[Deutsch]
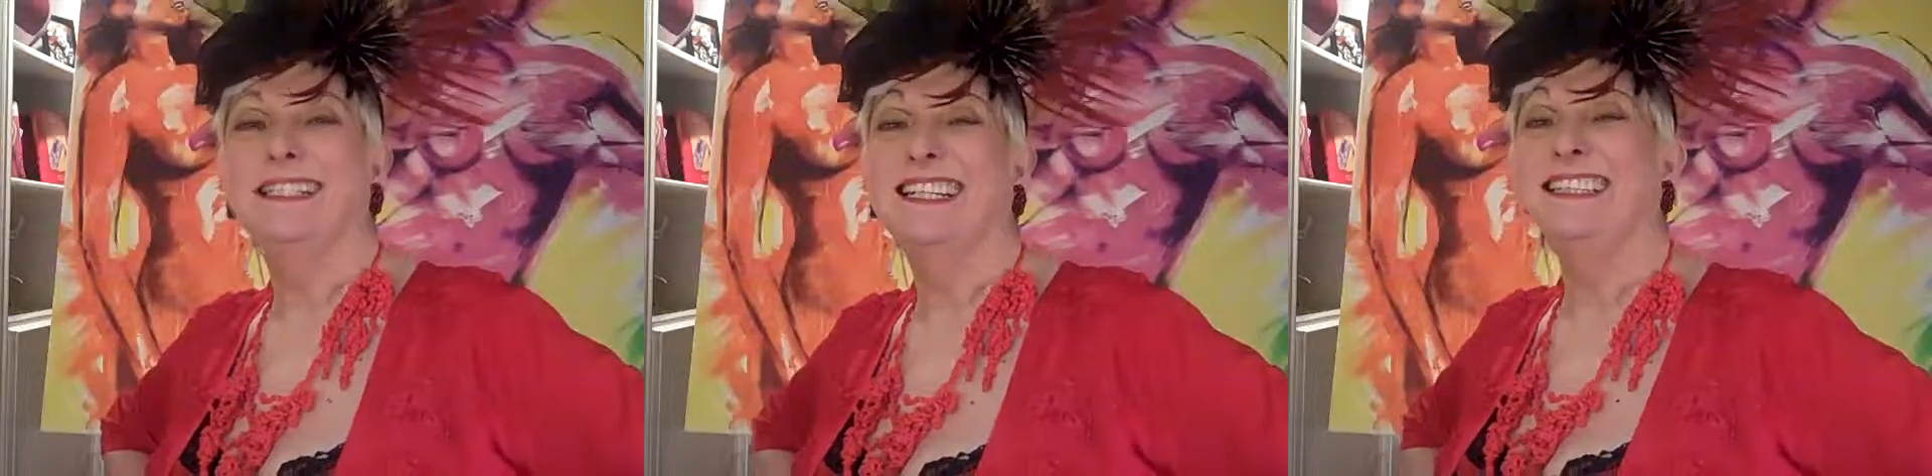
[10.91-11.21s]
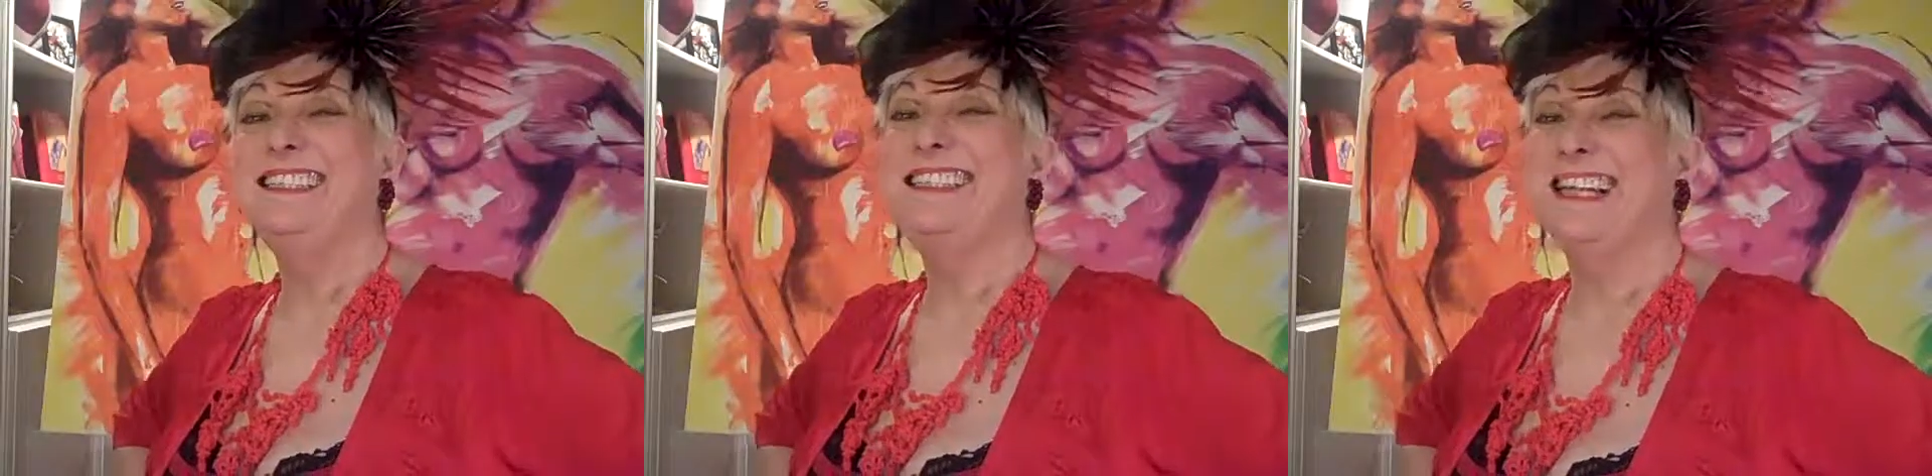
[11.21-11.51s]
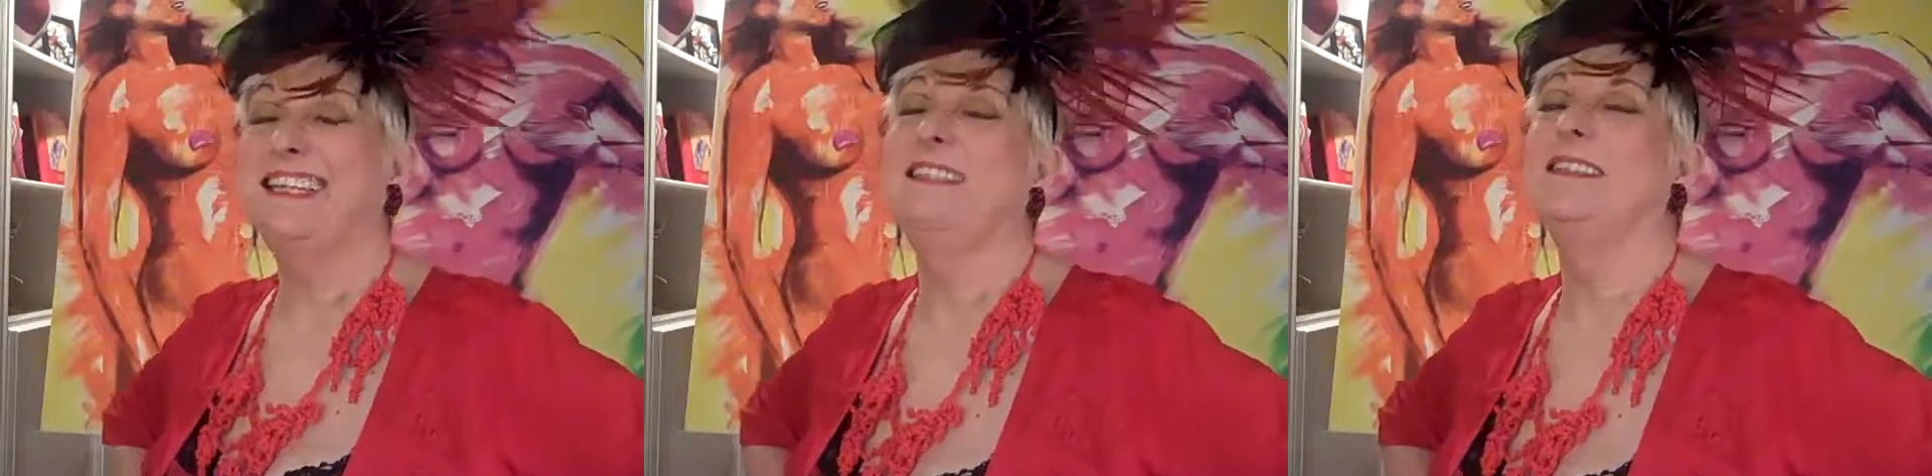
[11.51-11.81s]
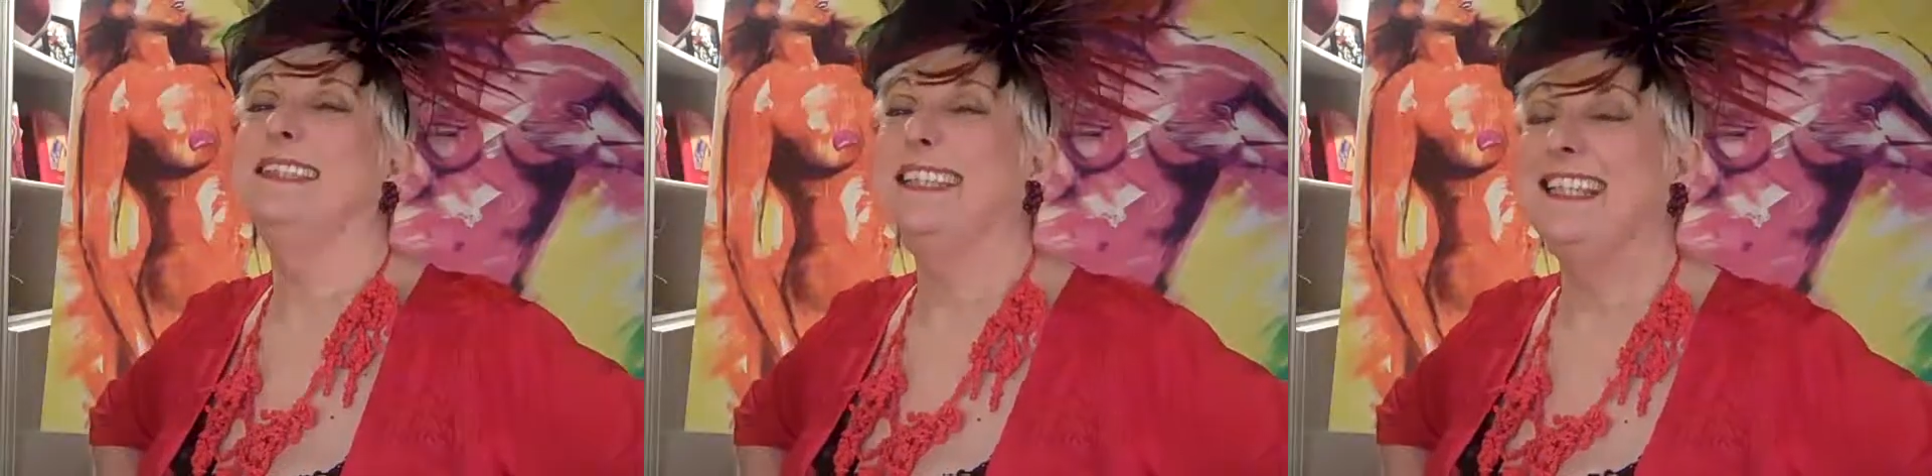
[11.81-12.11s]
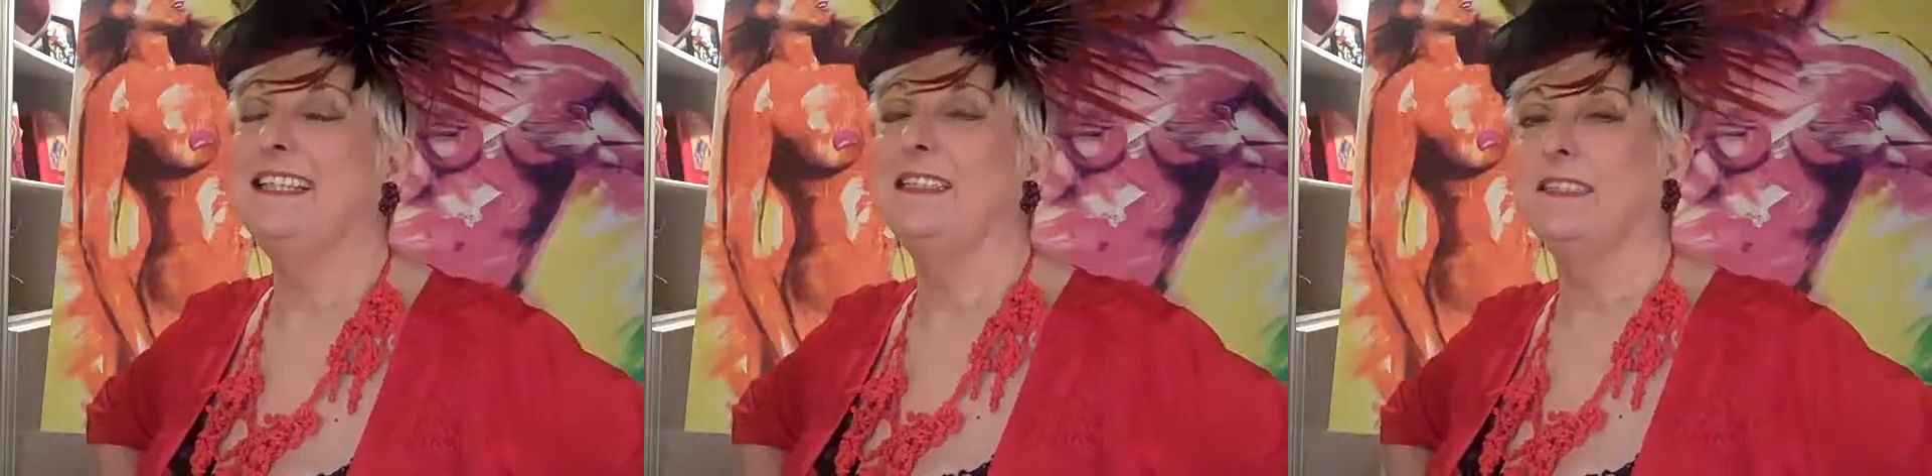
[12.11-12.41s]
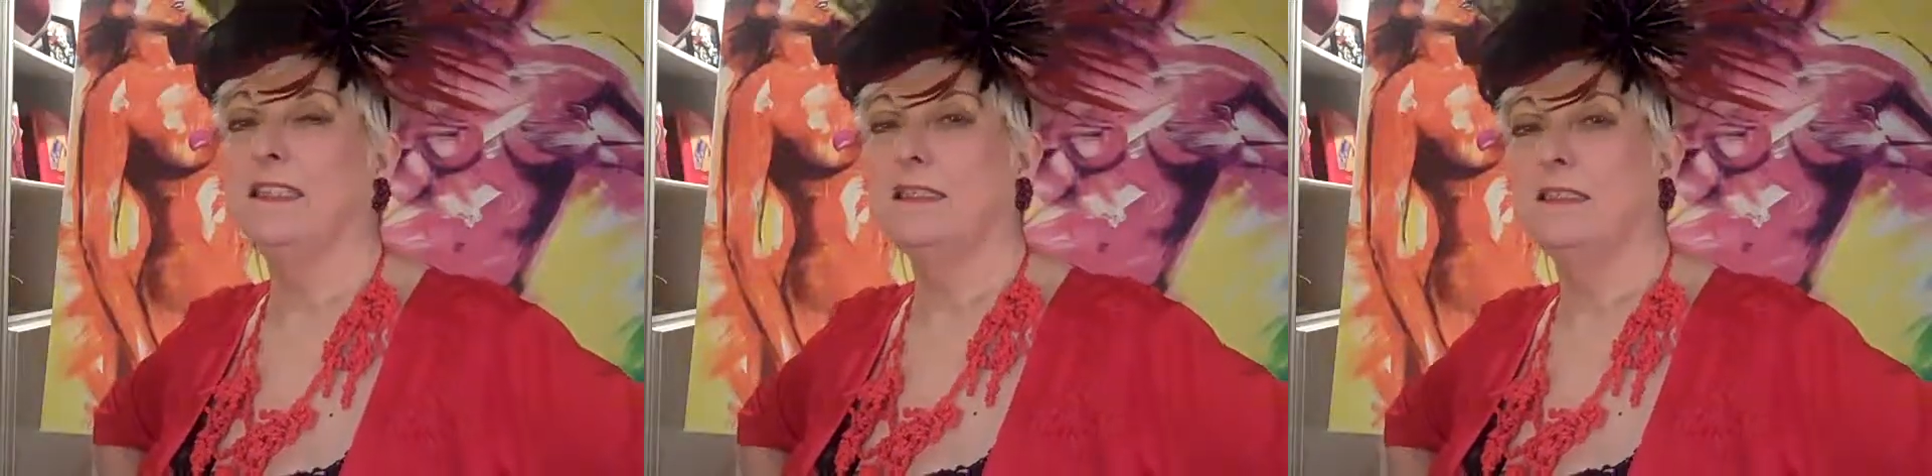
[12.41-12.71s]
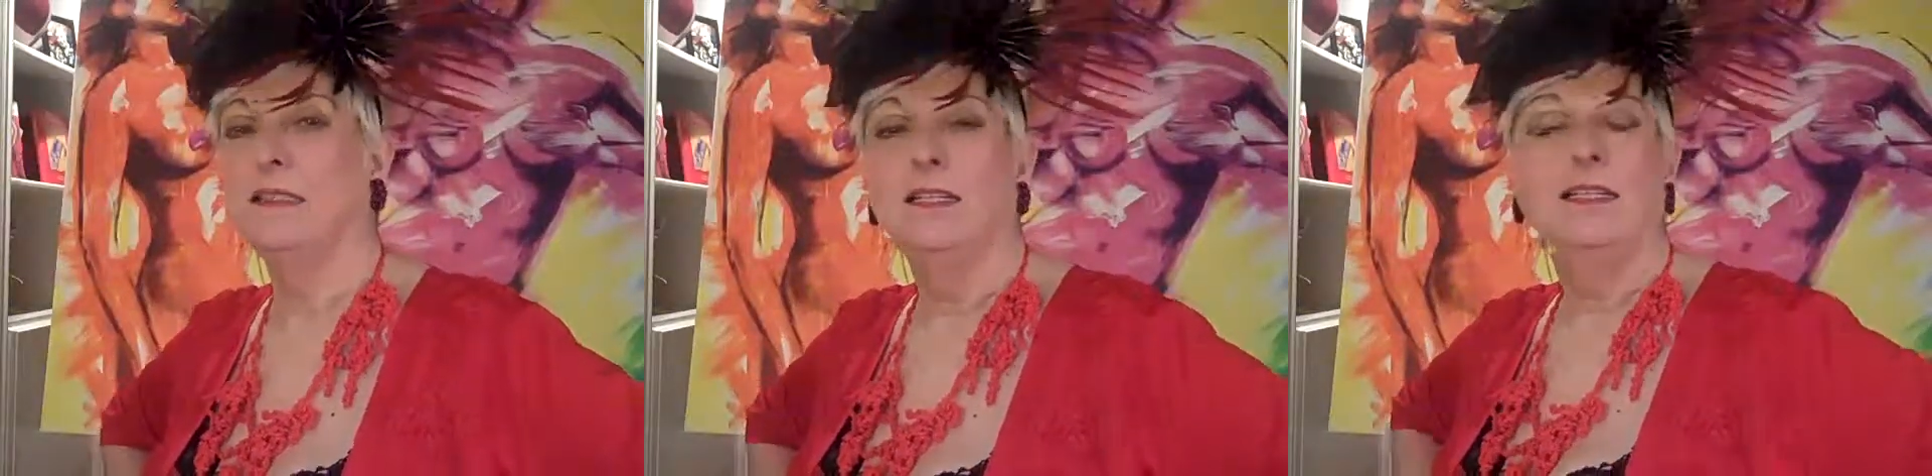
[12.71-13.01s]
radikale
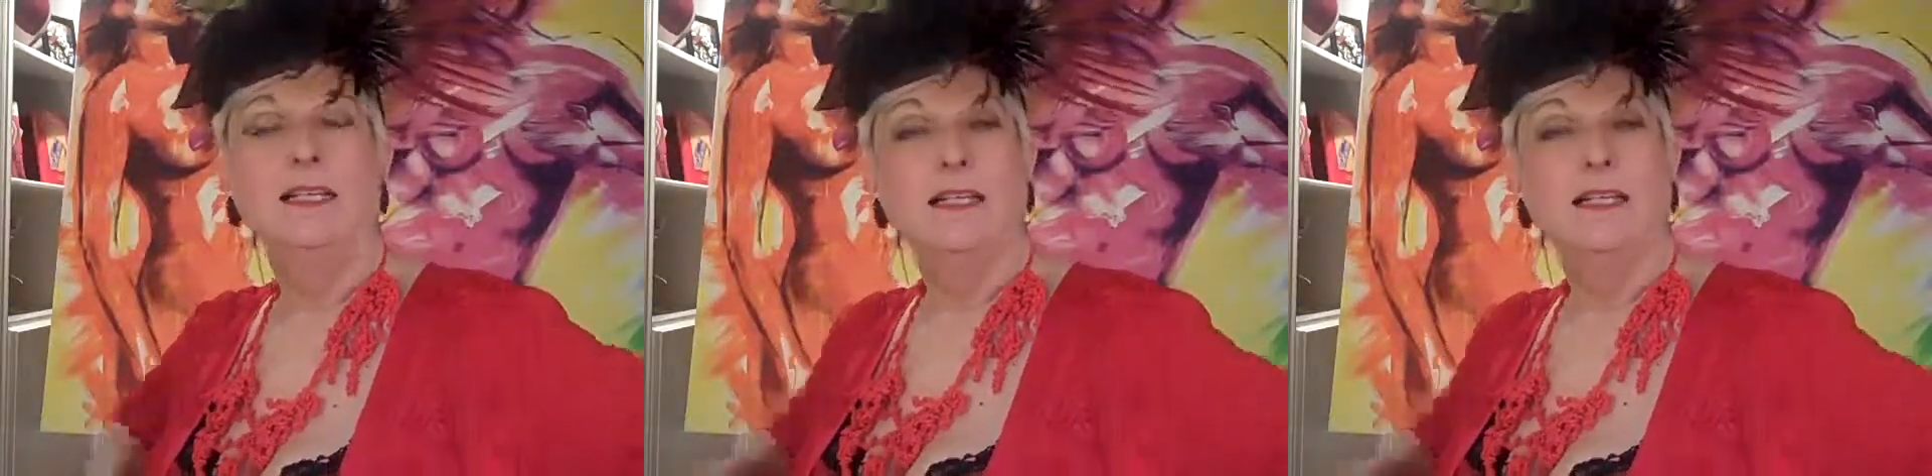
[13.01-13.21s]
Ehrlichkeit.